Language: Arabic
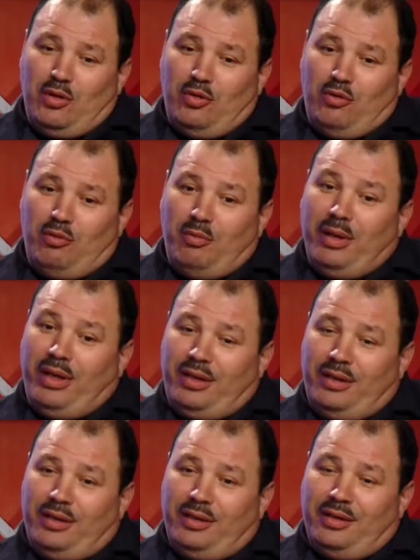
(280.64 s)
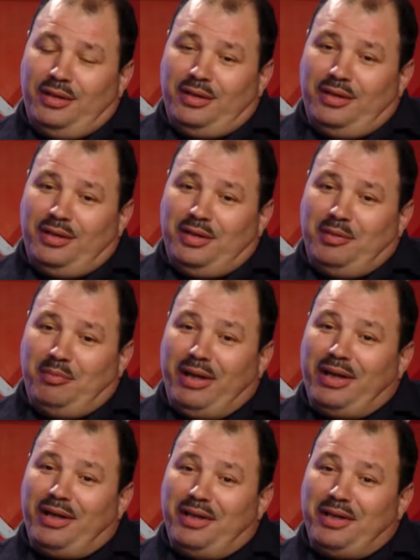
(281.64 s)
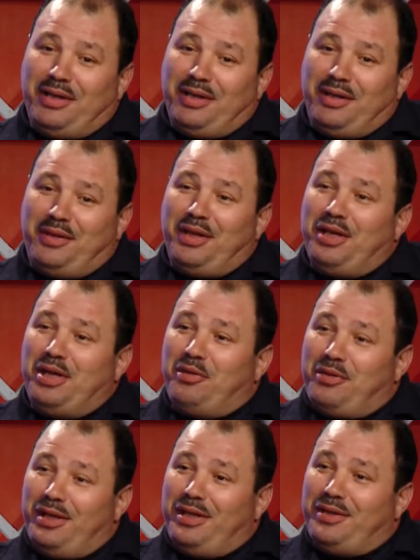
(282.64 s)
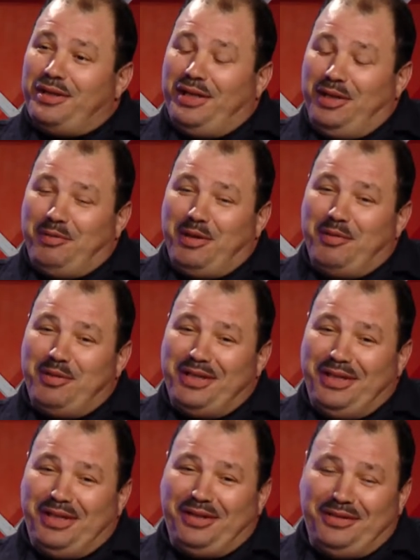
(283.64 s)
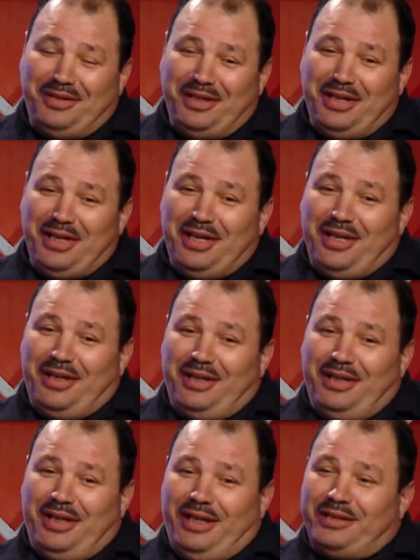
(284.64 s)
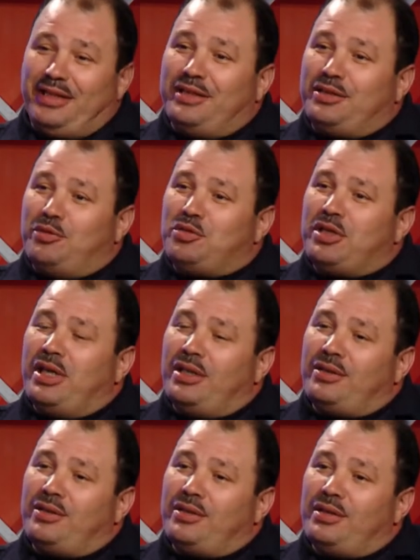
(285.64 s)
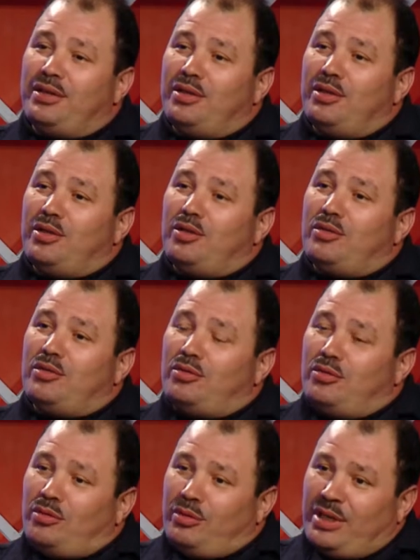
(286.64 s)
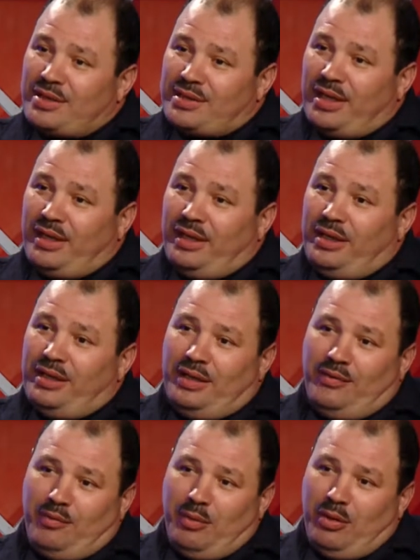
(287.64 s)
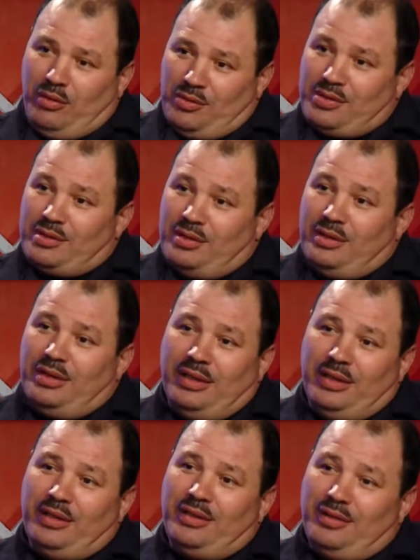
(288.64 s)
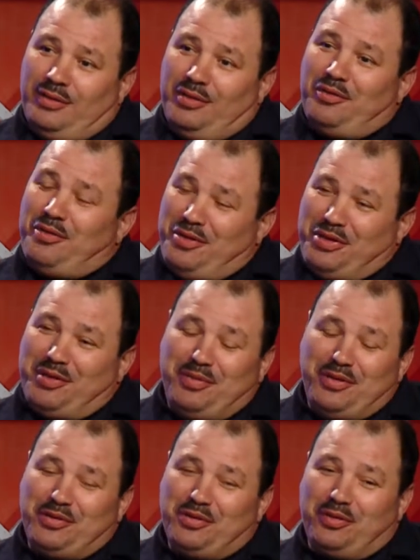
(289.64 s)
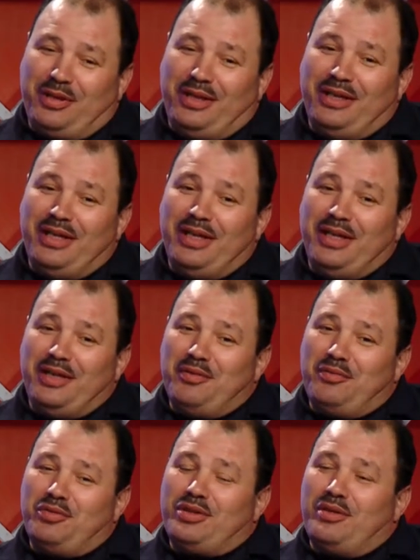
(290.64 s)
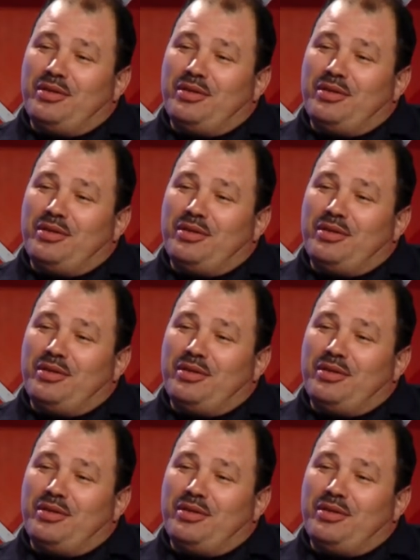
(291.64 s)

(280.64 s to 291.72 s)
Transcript: ومنح آه، مرة ثانية وثالثة للحماية المدنية لإعطاء توجيهات والنصائح يعني هذا شرف وواجب واجب, واجب ويطول عمرك والشكر